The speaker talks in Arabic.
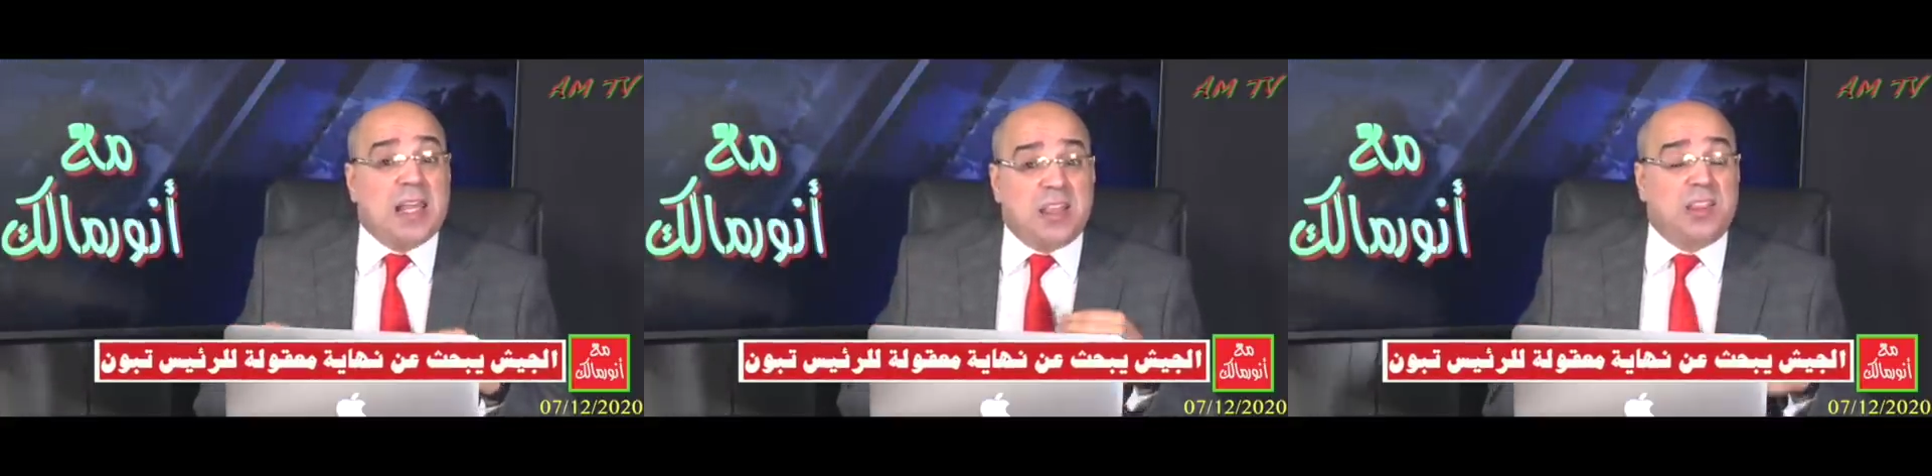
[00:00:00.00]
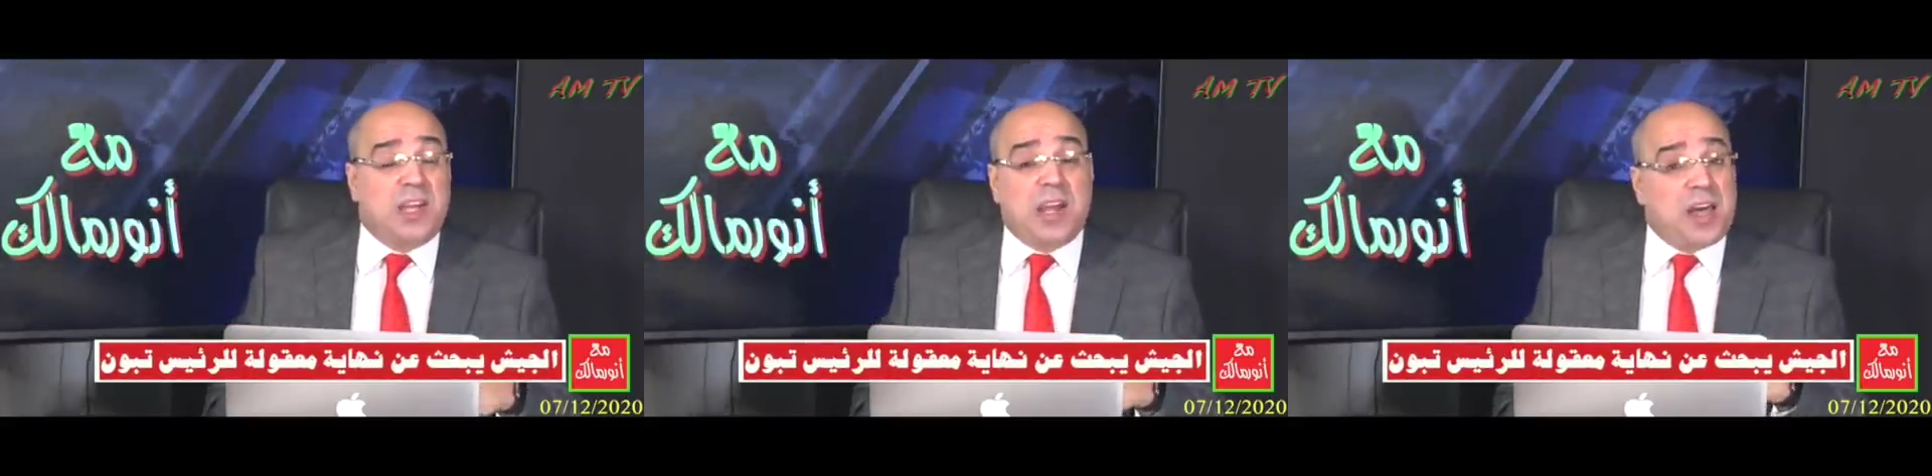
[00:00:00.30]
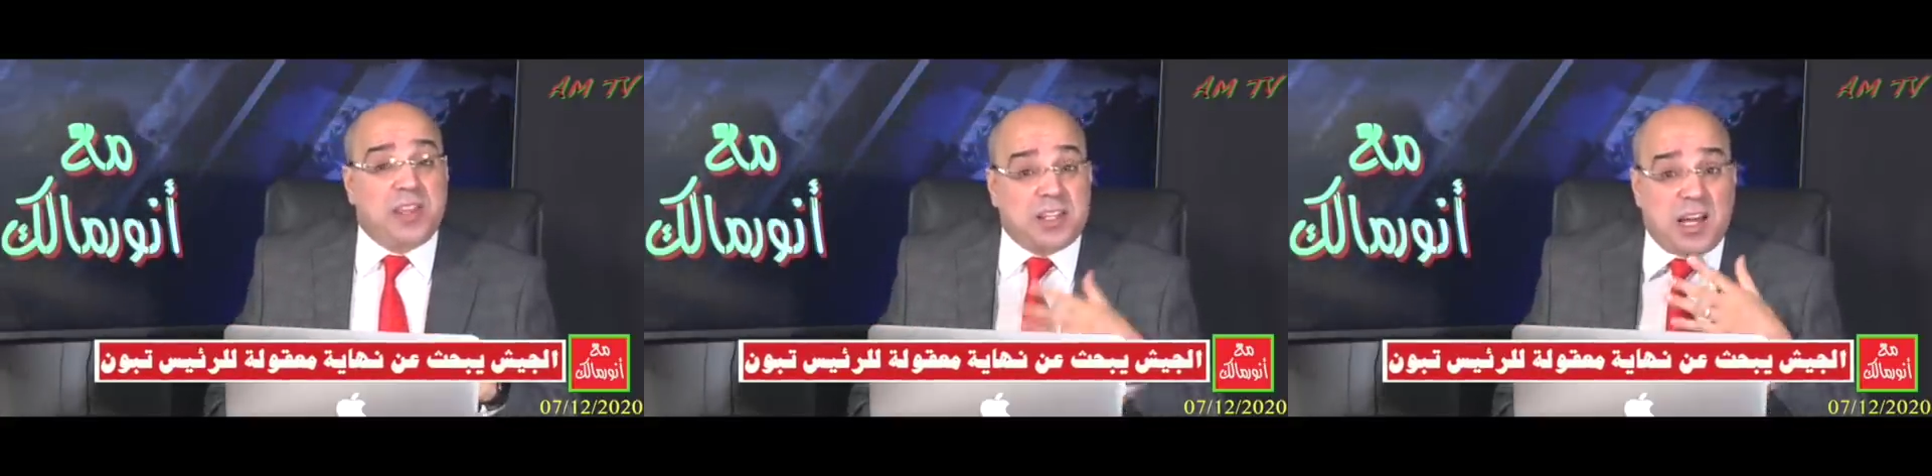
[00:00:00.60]
أيضا
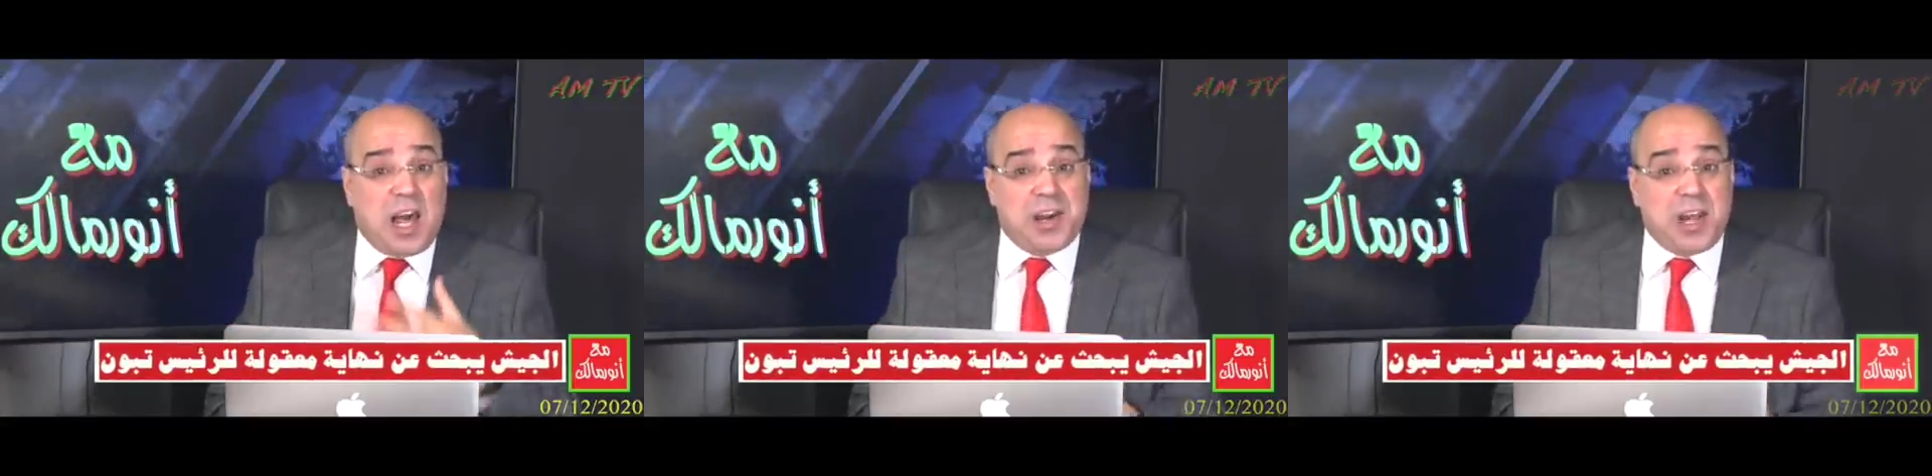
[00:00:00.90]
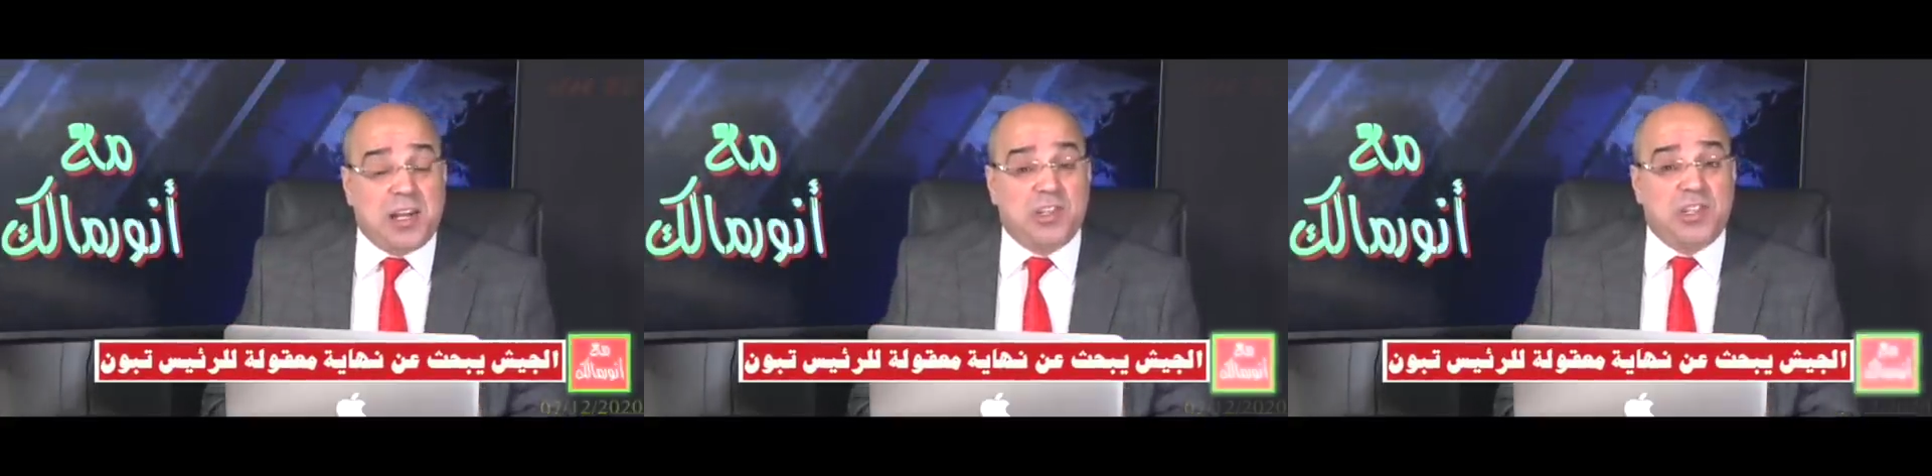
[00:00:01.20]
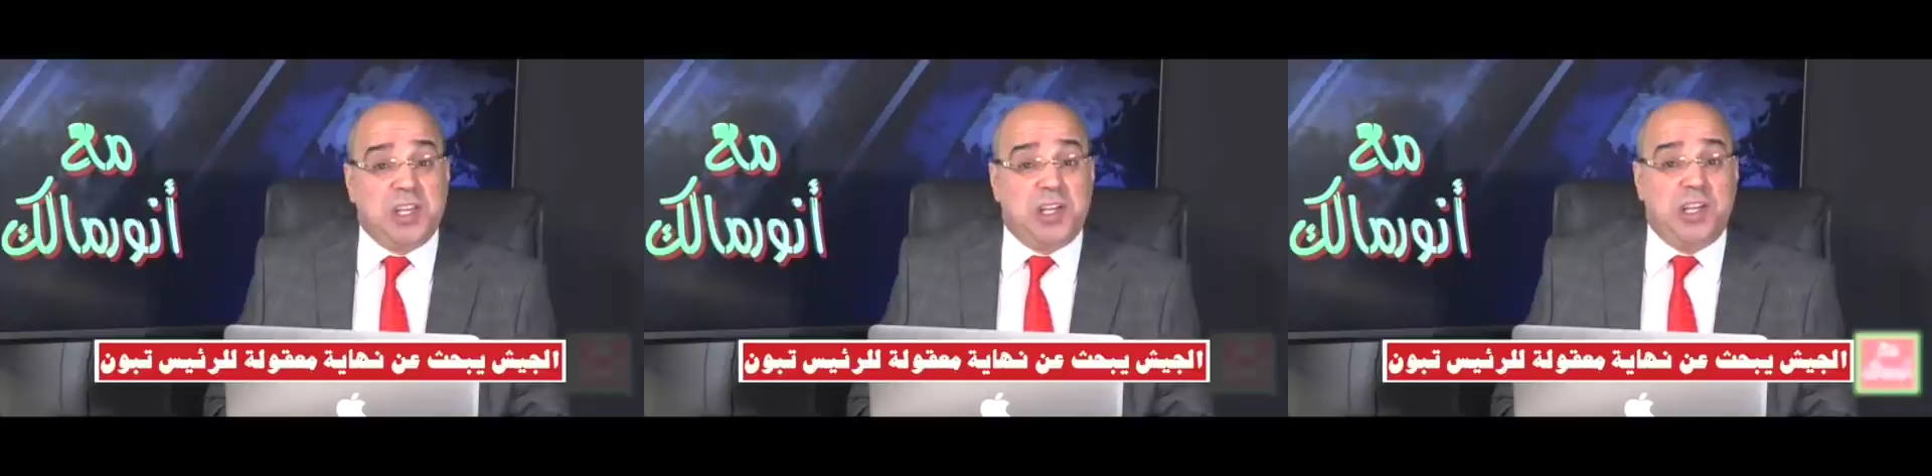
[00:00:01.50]
قضية الحراقة
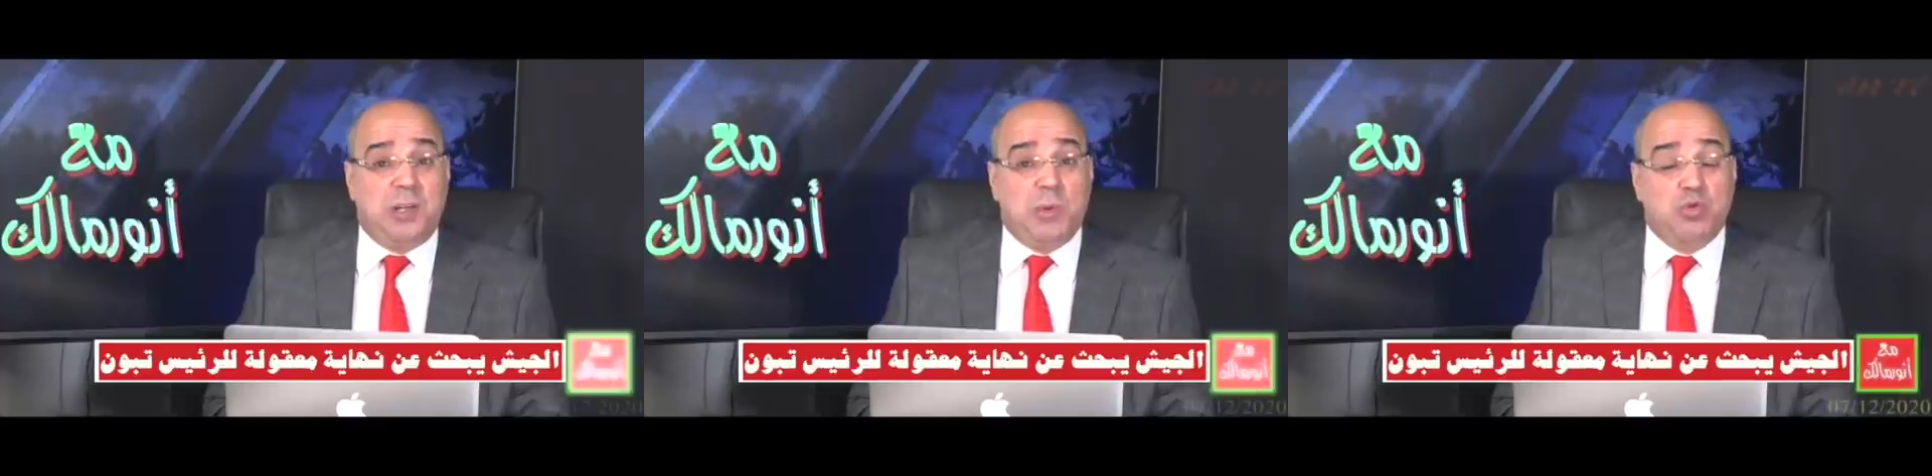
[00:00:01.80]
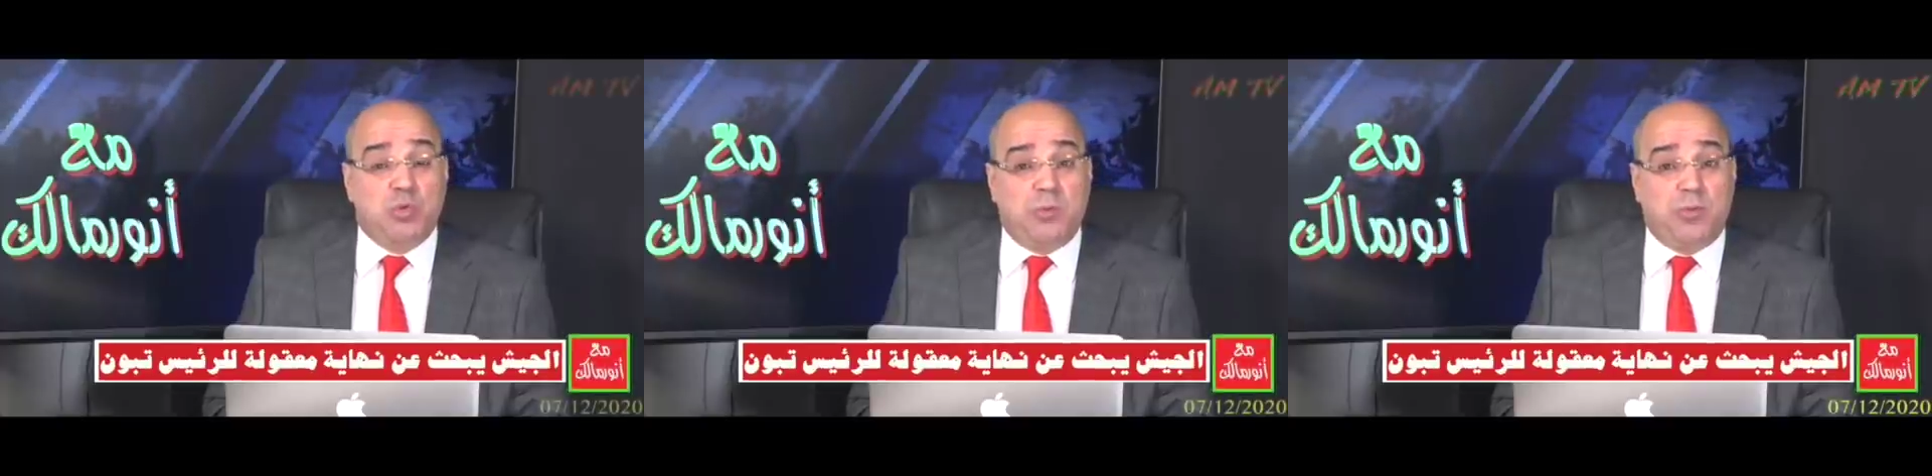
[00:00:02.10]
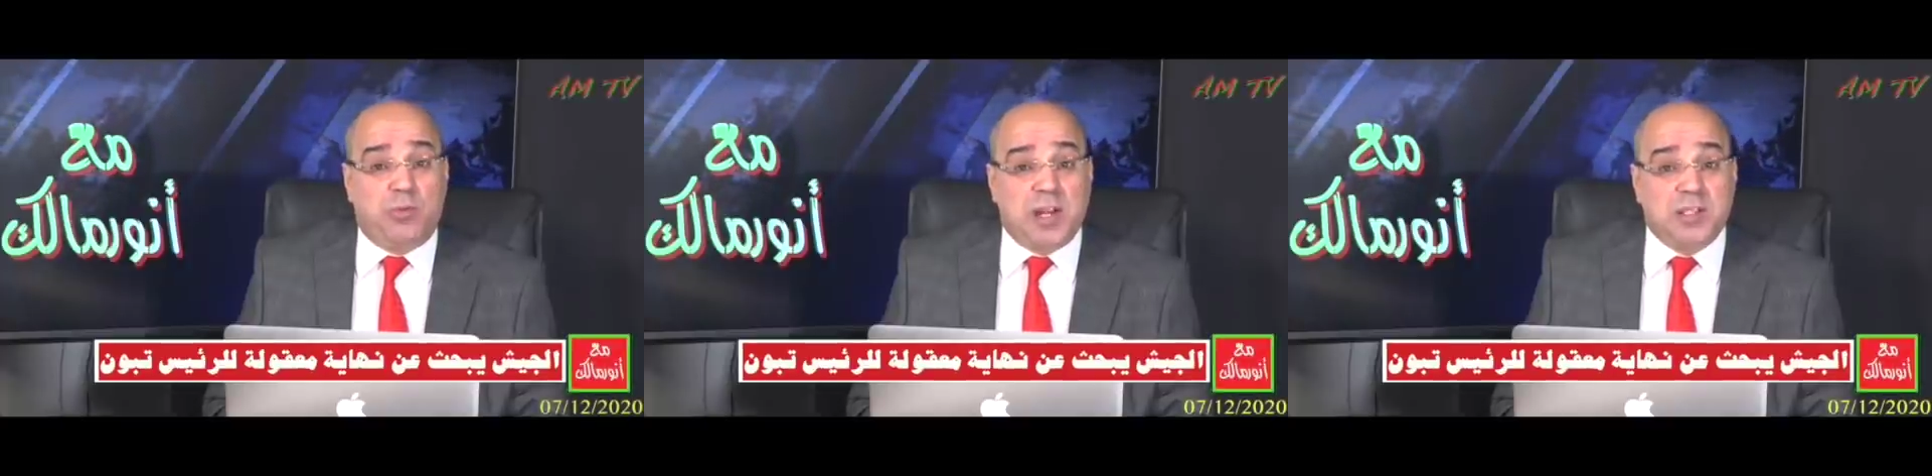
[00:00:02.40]
الجزائريين الموجودين في
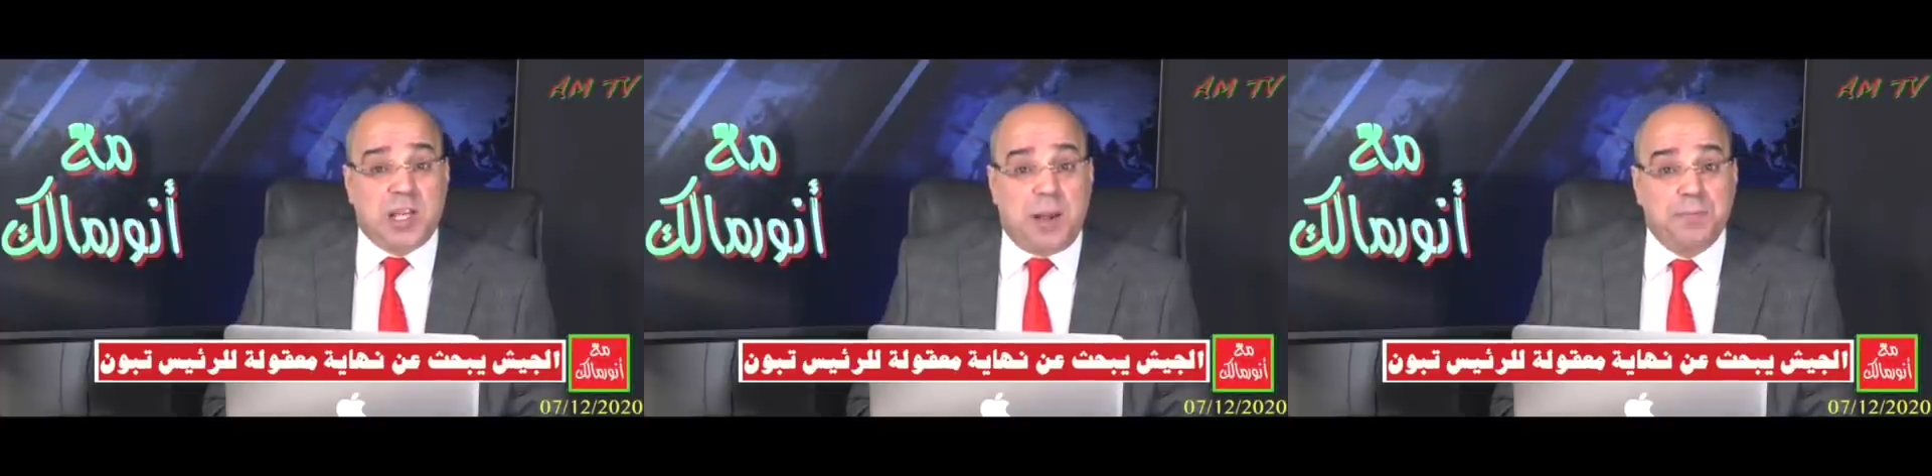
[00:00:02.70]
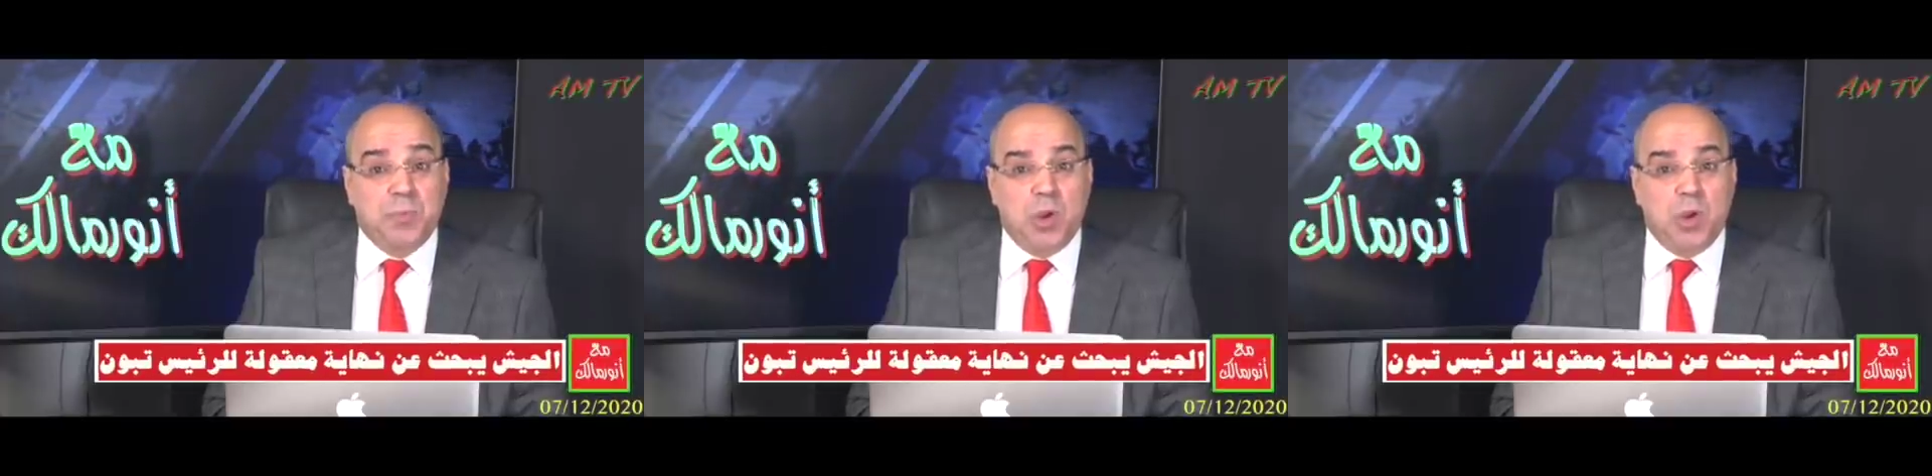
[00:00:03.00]
فرنسا